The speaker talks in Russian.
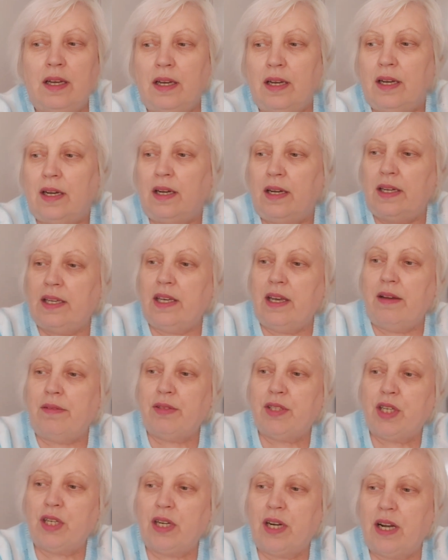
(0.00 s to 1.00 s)
А, я
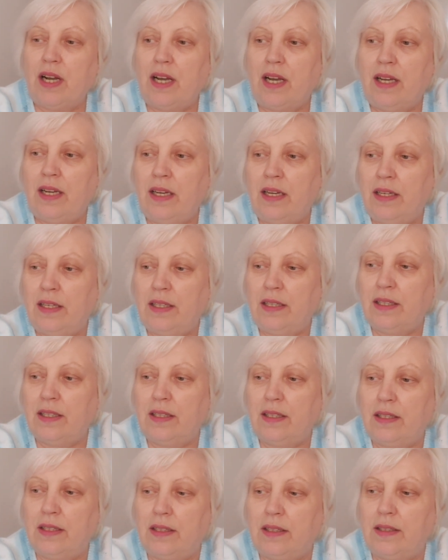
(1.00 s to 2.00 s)
вчера
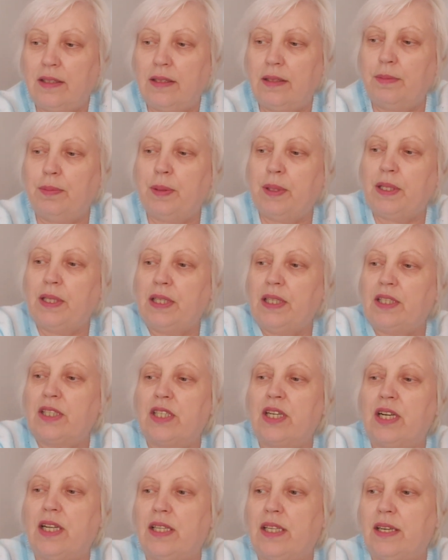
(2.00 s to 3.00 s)
э,
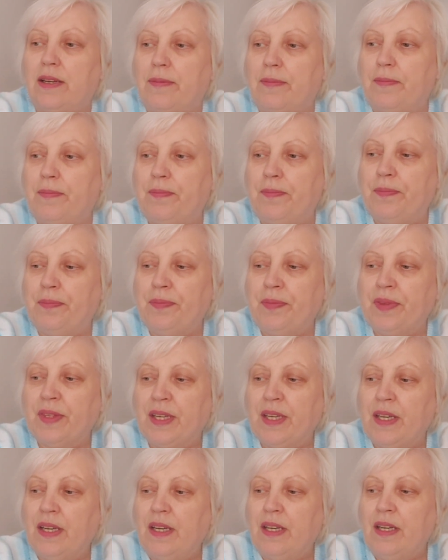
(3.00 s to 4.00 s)
продолжала
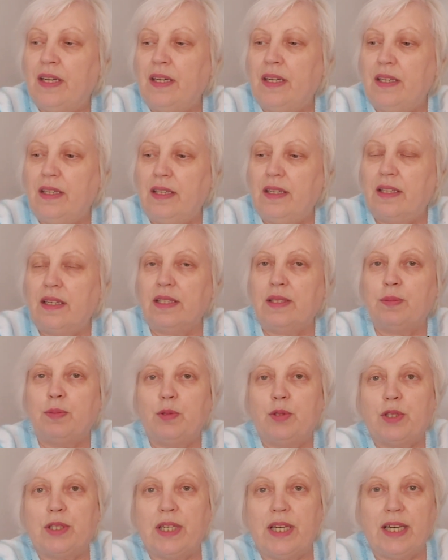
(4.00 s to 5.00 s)
э,
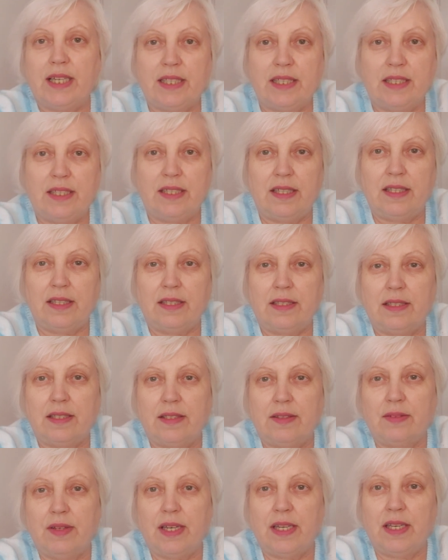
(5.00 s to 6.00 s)
распускать
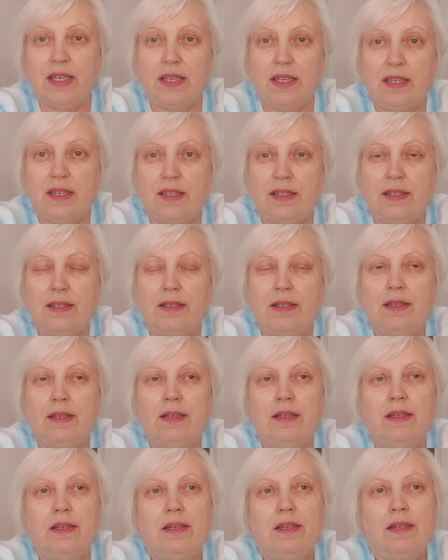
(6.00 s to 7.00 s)
свои
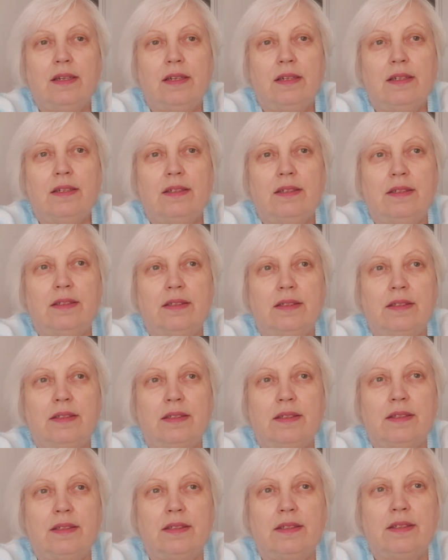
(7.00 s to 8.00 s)

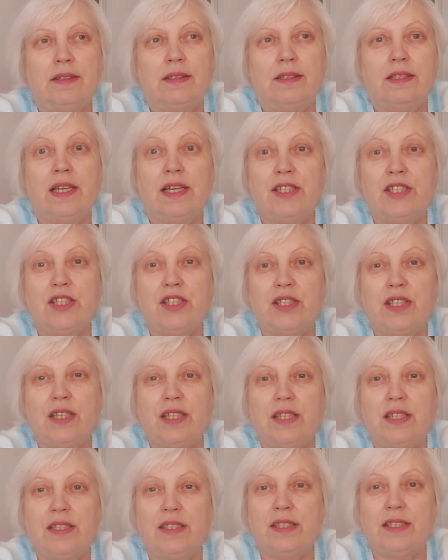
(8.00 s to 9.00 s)
э,
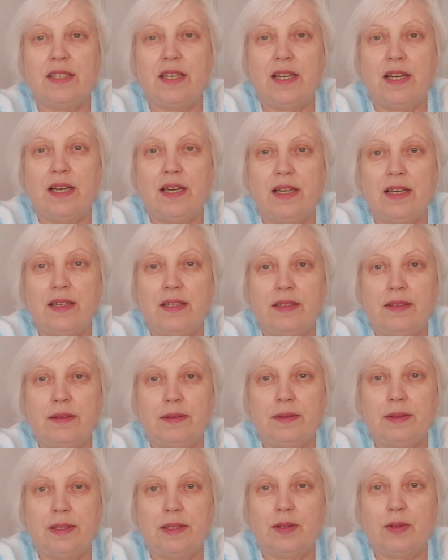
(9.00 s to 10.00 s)
начатые изделия,
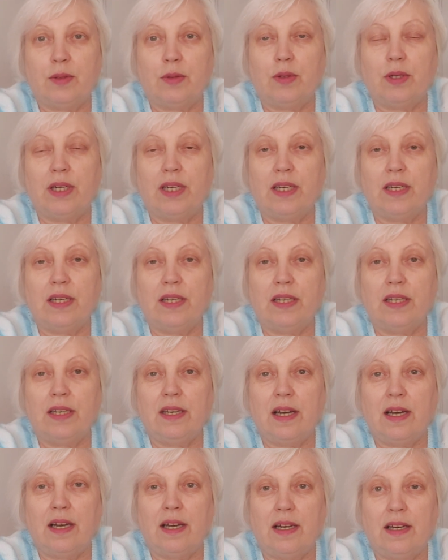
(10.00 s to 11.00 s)
которые
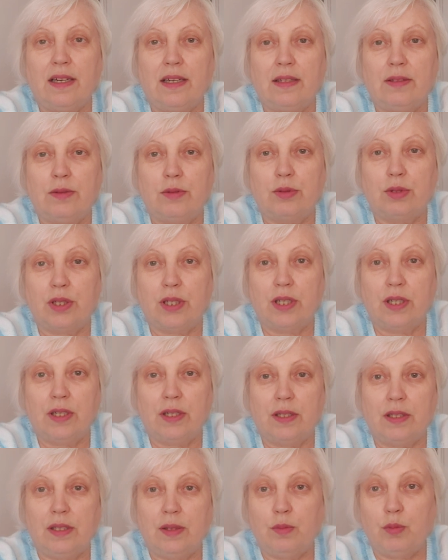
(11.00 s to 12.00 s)
я
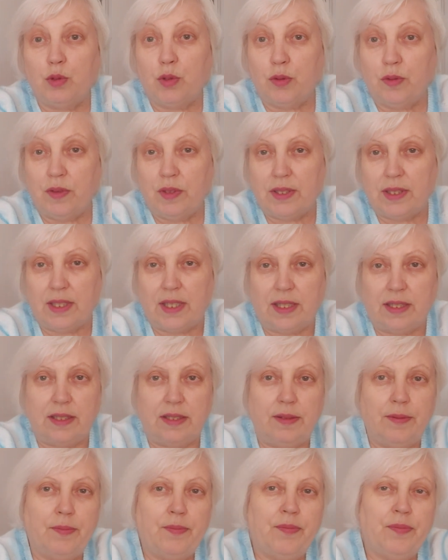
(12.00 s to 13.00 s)
уже не буду
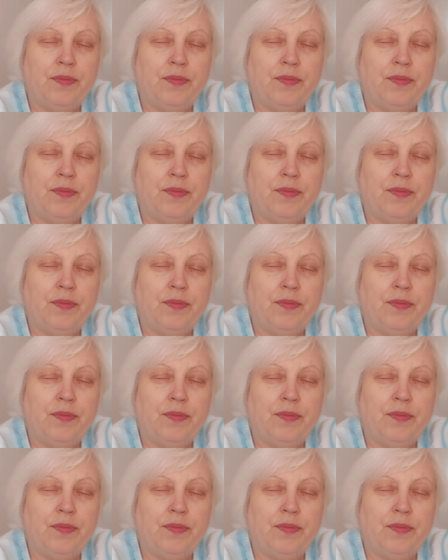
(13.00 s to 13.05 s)
вязать.